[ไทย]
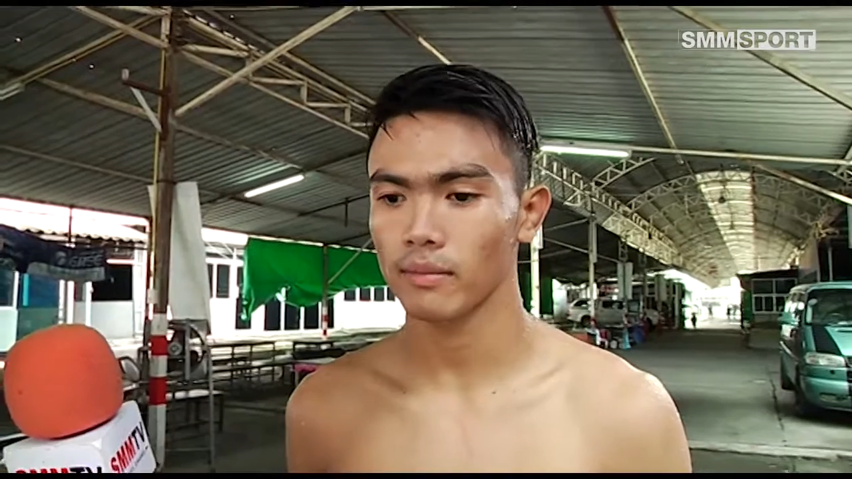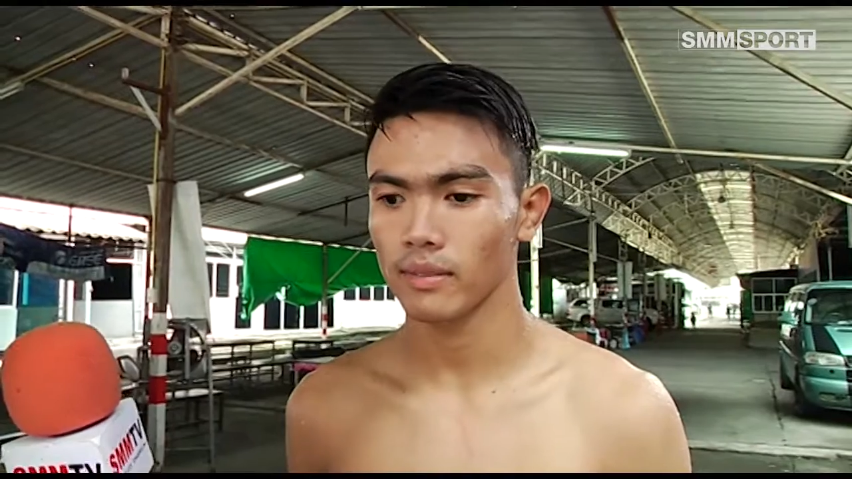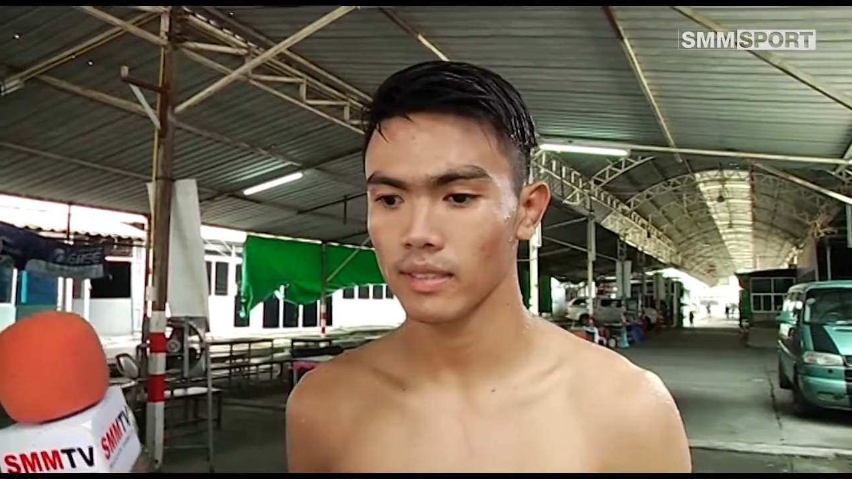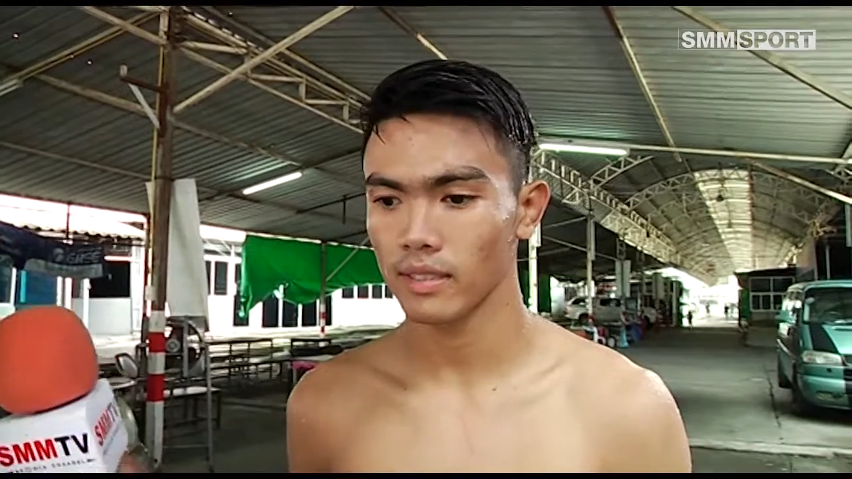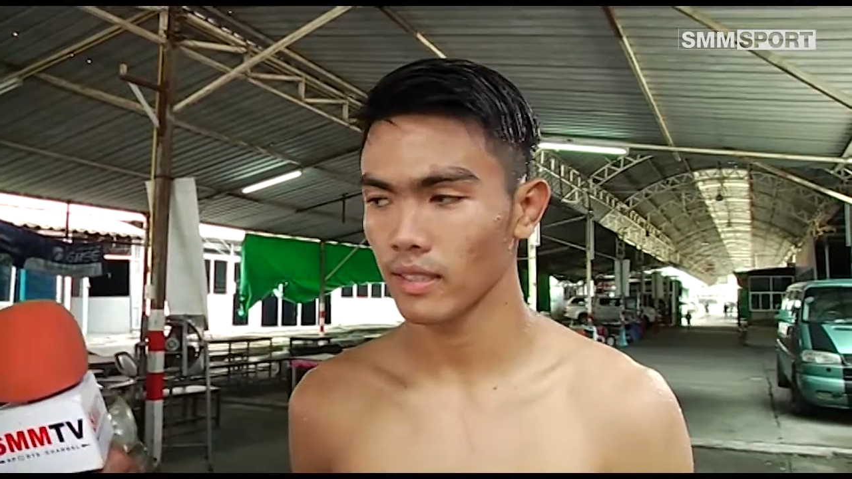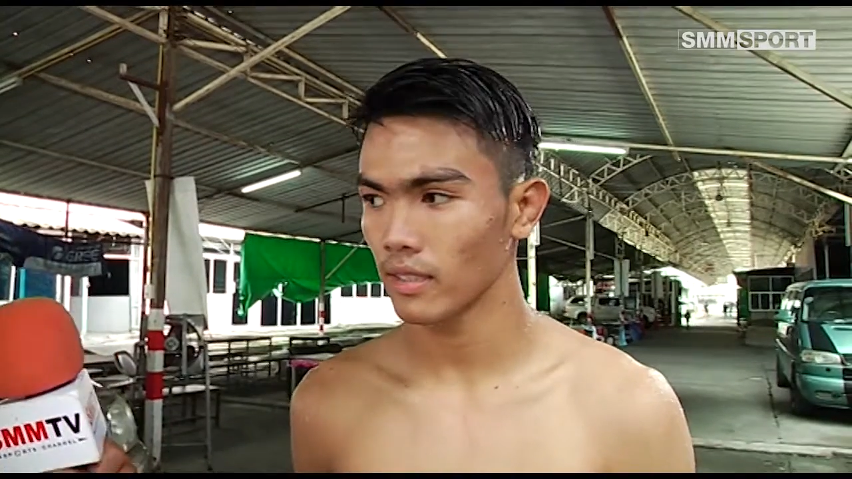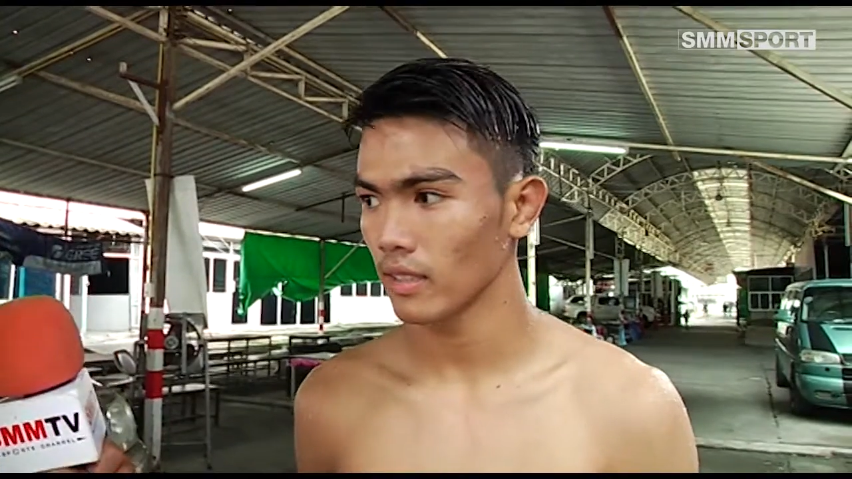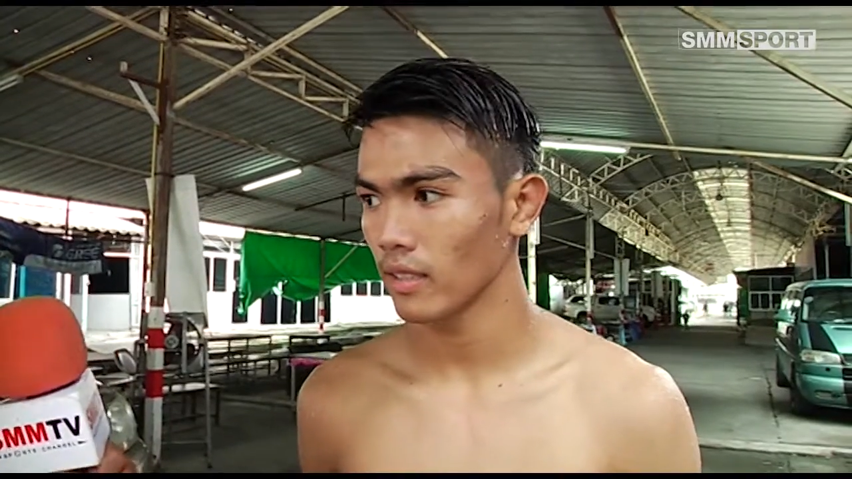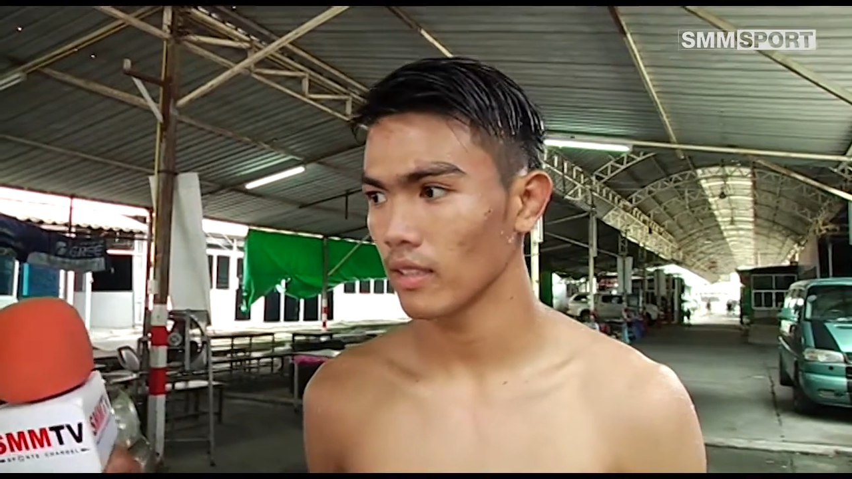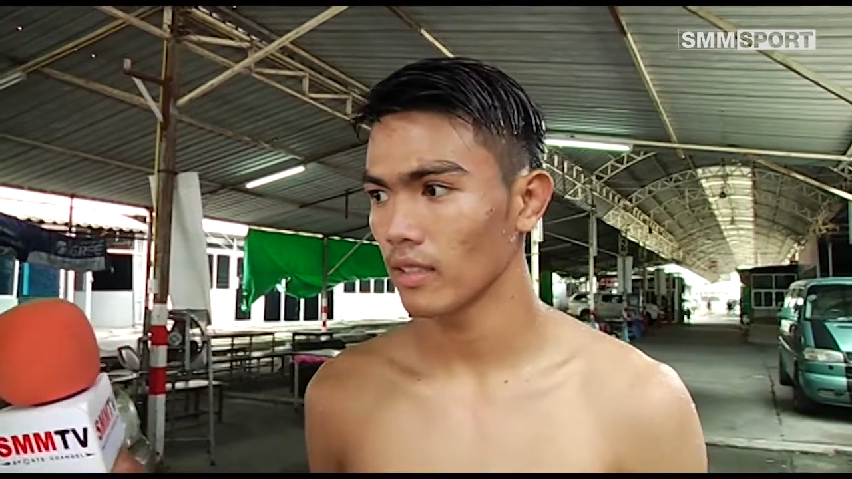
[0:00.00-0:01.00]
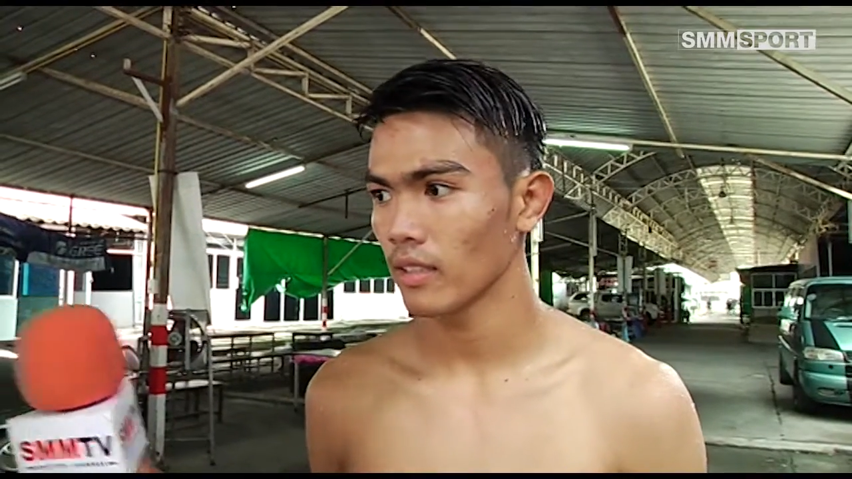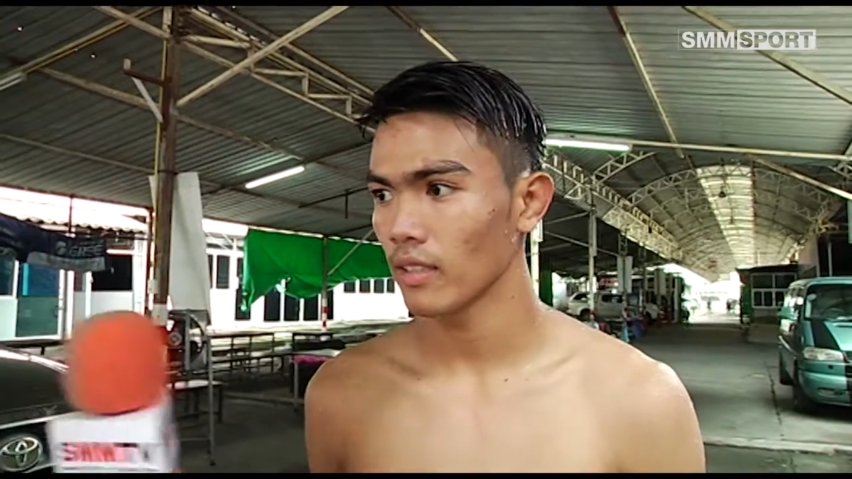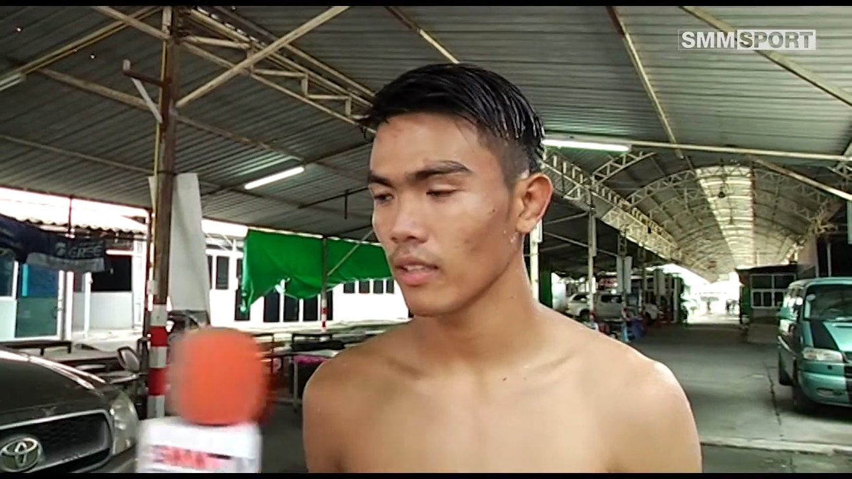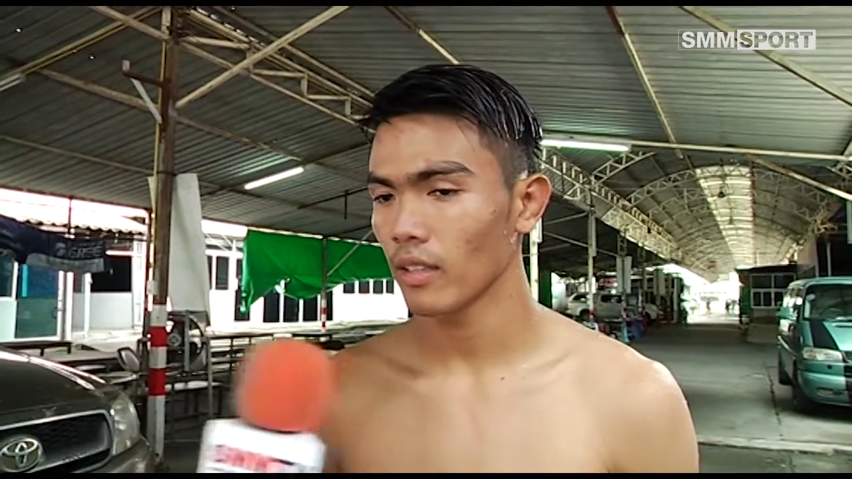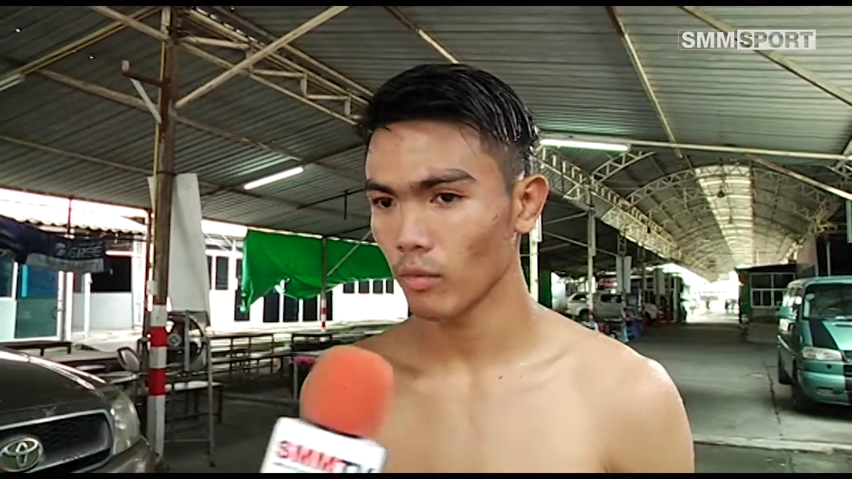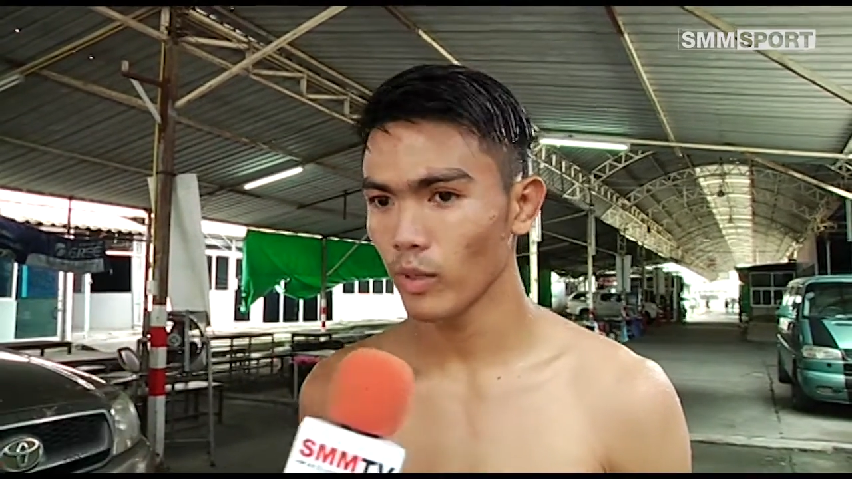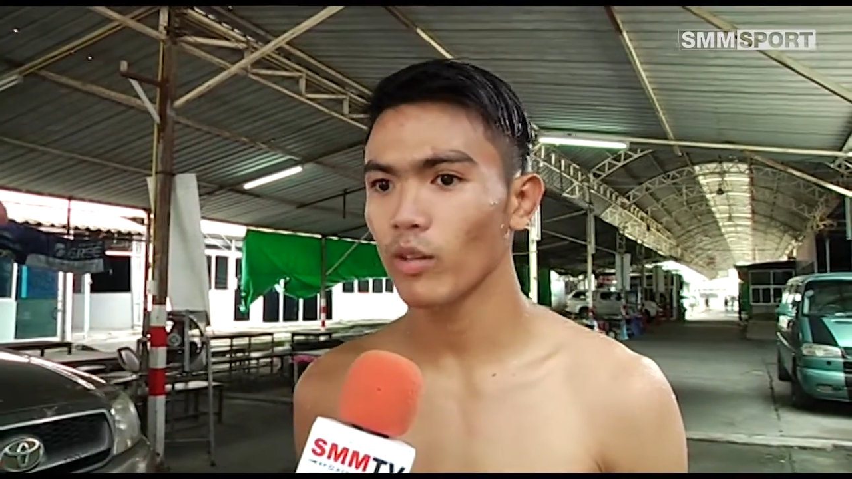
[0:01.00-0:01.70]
เมื่อเช้าก็วิ่งวิ่ง